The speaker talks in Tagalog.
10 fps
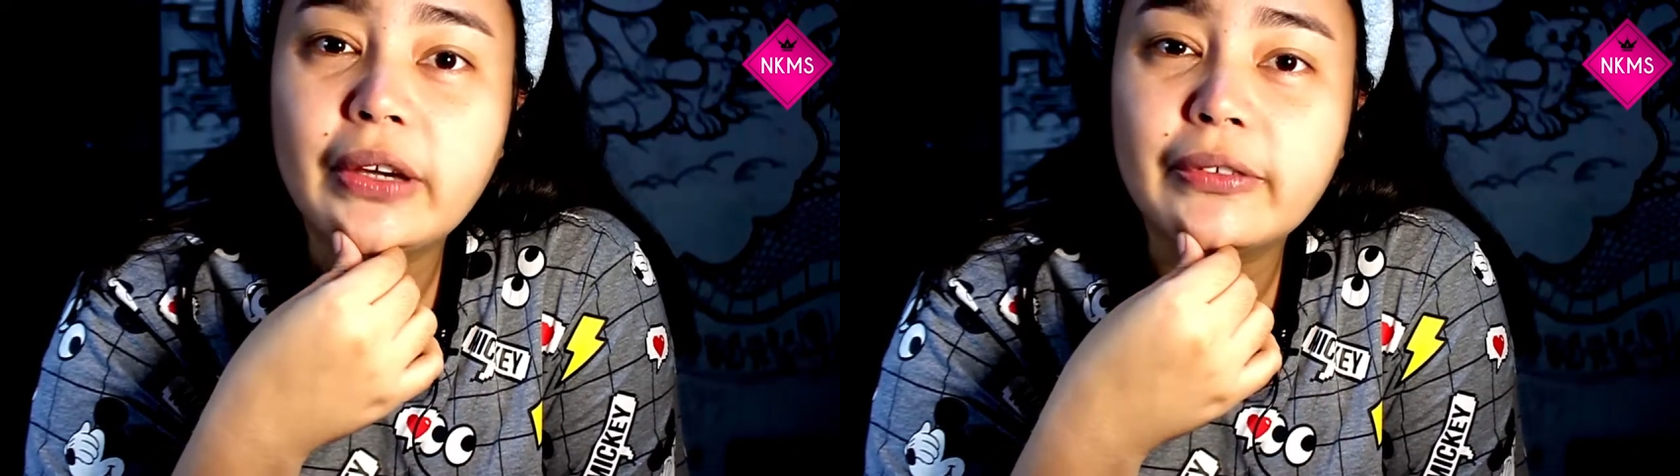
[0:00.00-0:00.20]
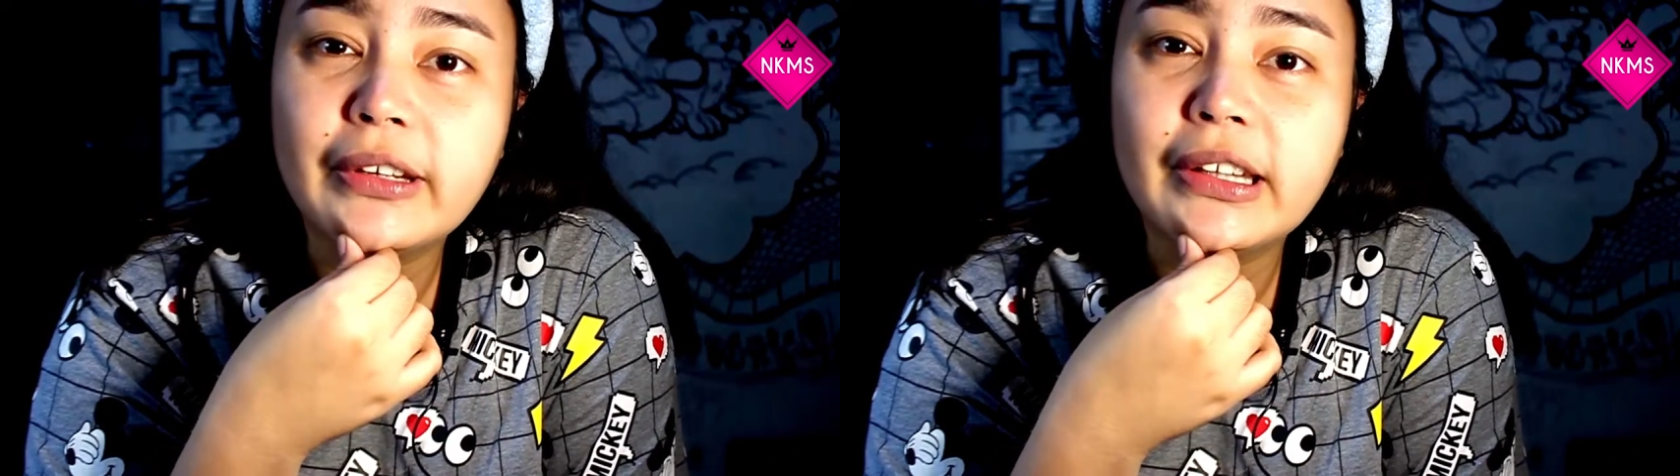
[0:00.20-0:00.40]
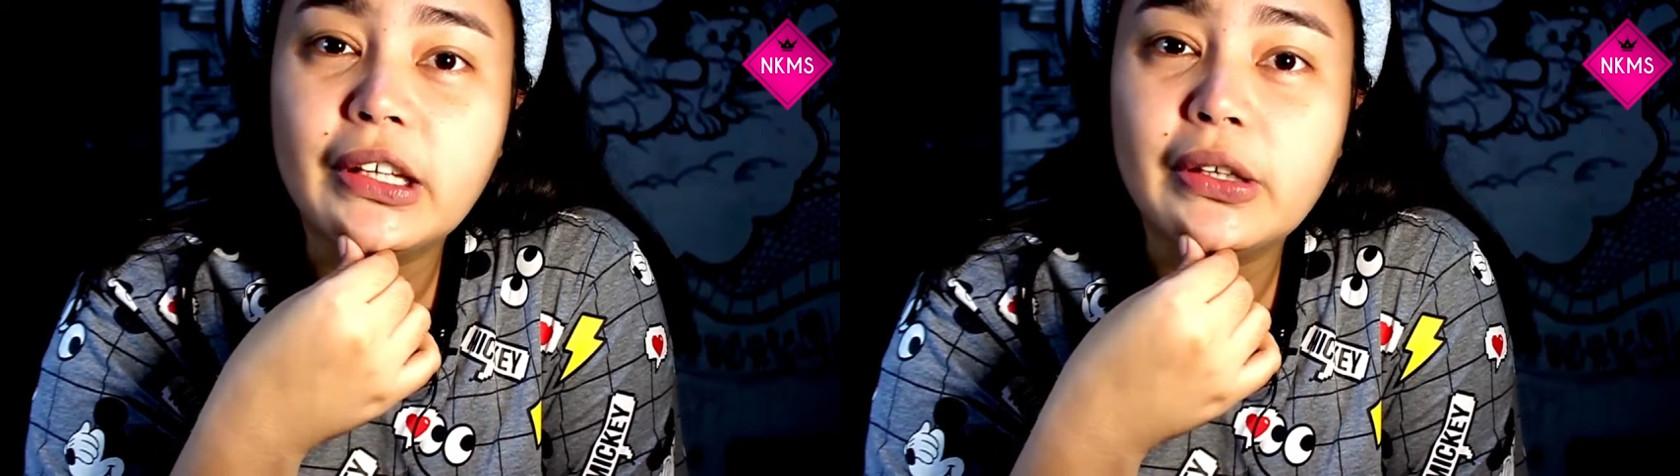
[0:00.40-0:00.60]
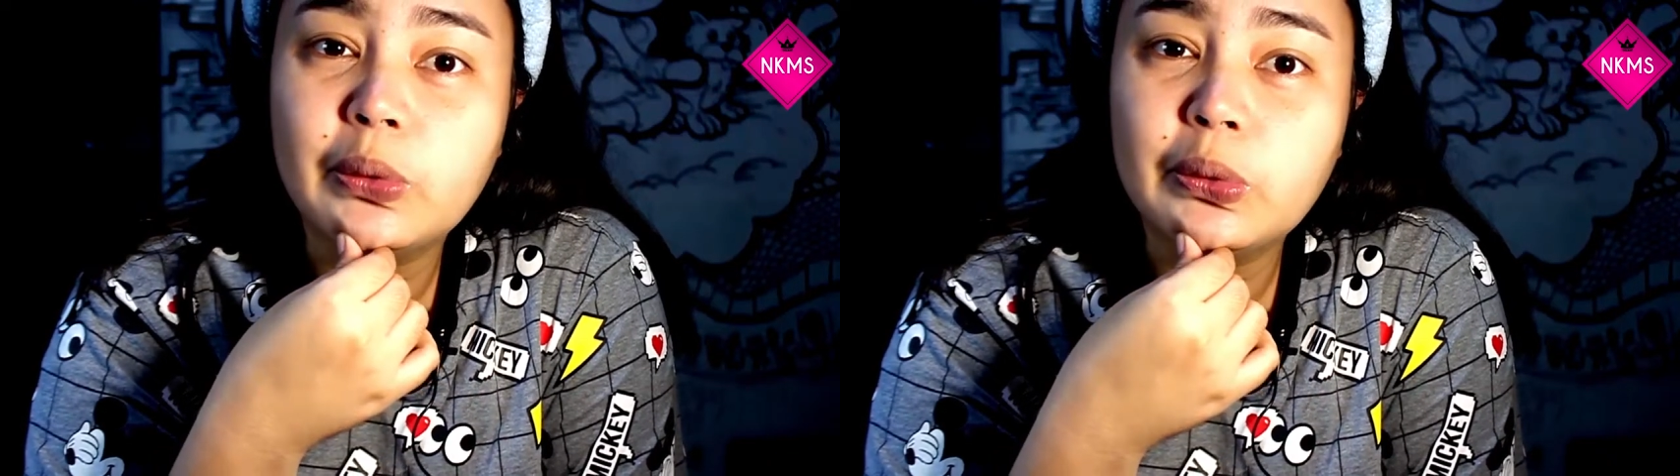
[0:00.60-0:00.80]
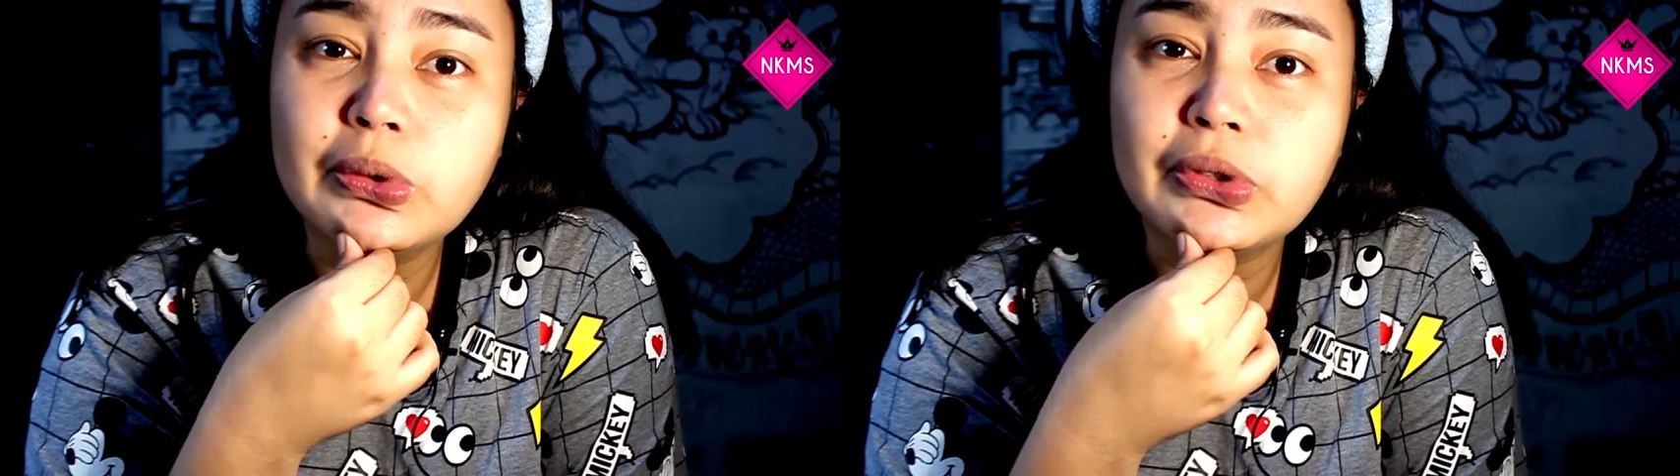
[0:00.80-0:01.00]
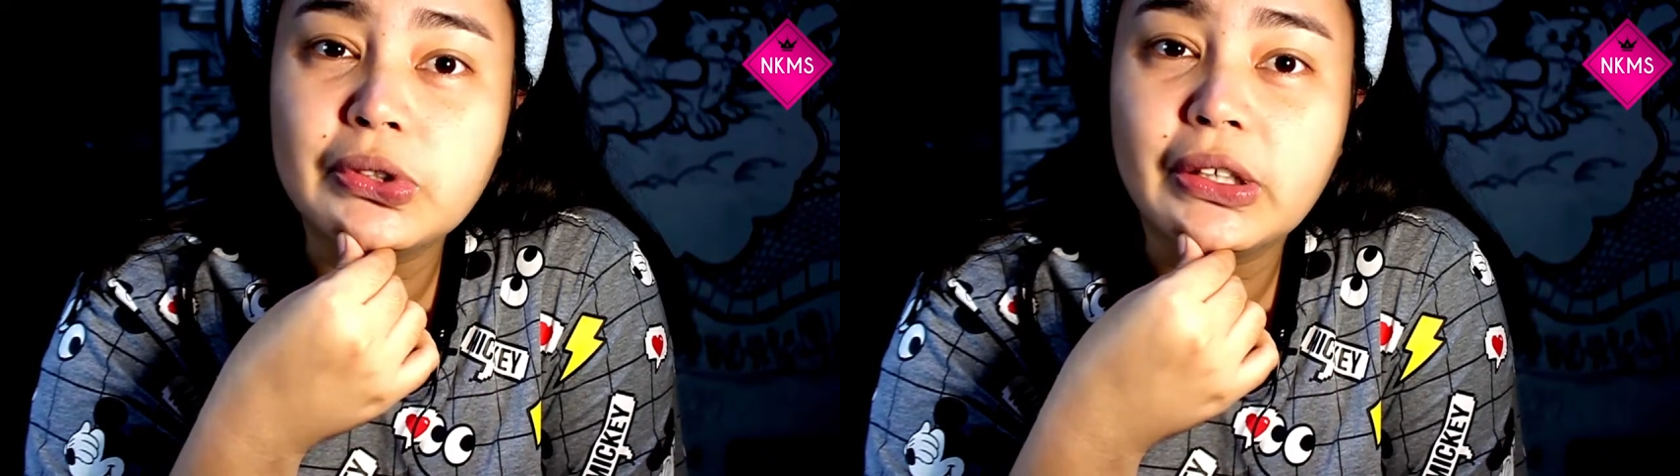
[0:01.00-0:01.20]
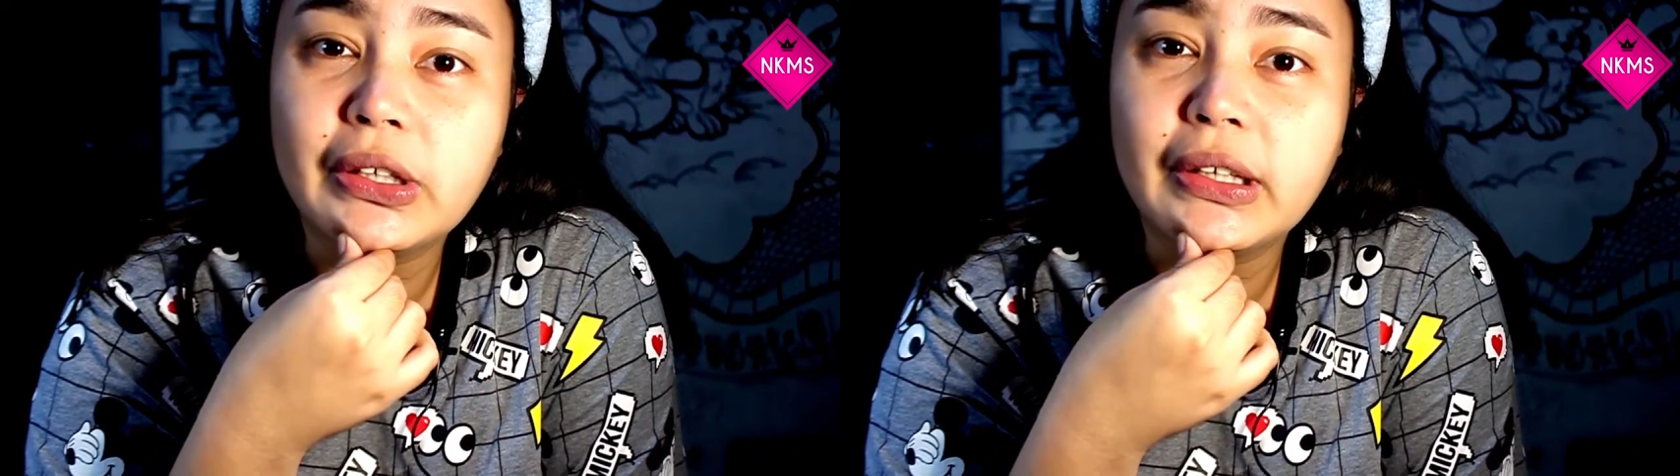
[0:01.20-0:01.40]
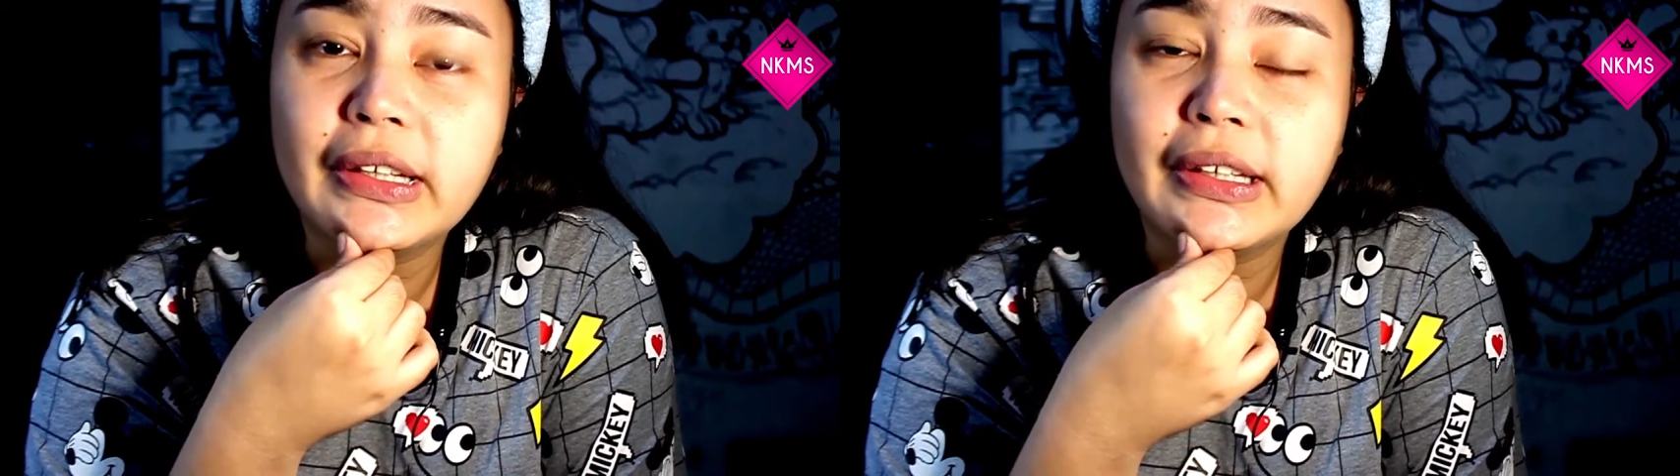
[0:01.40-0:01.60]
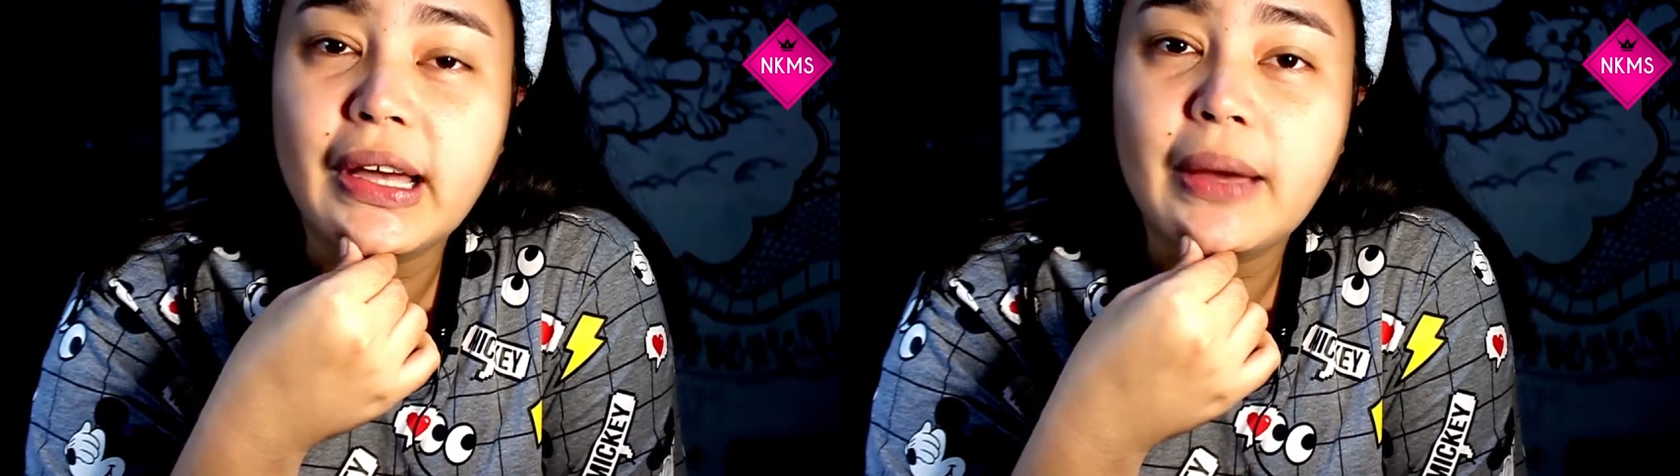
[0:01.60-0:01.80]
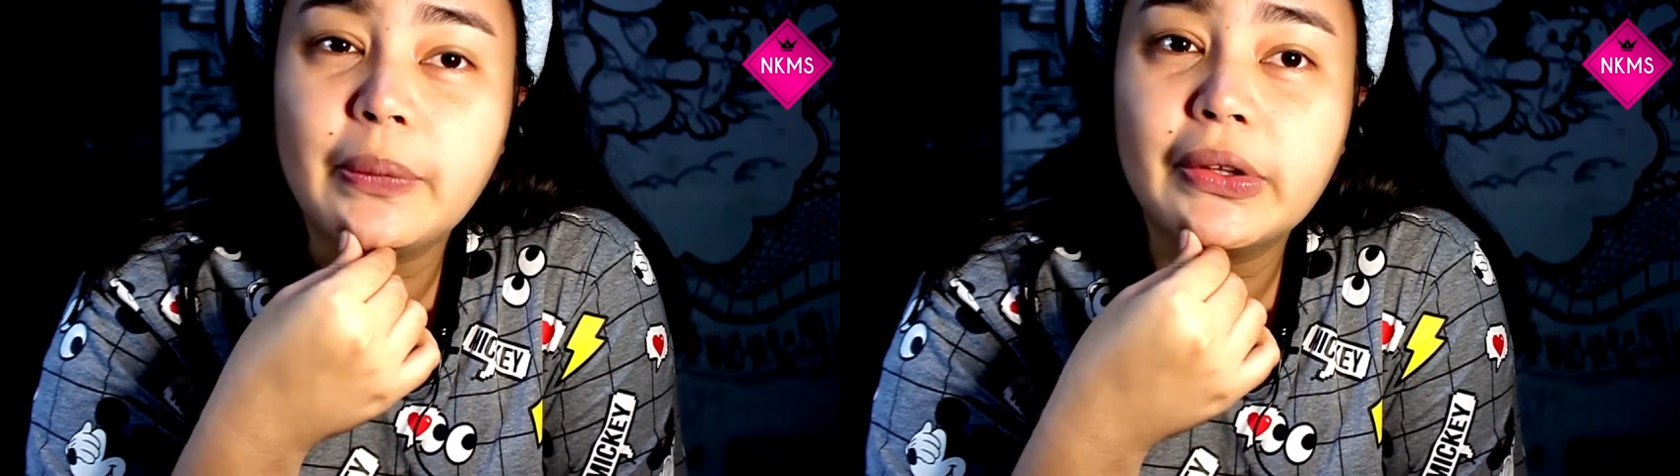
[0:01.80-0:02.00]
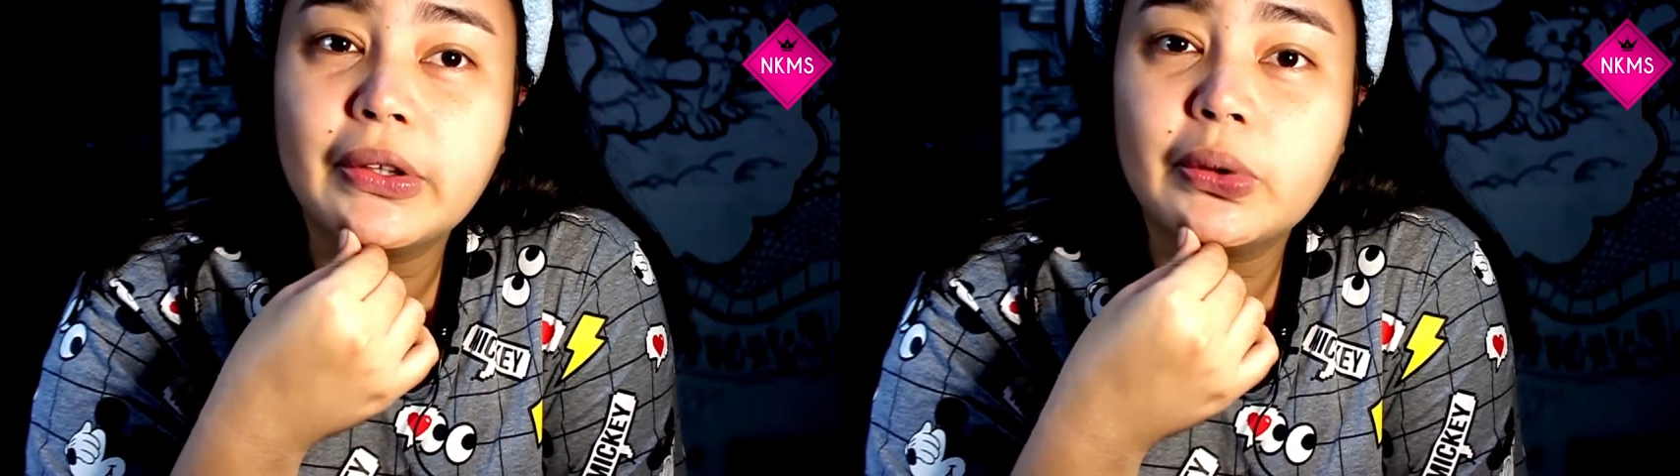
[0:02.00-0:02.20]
everyday use na ginagamit.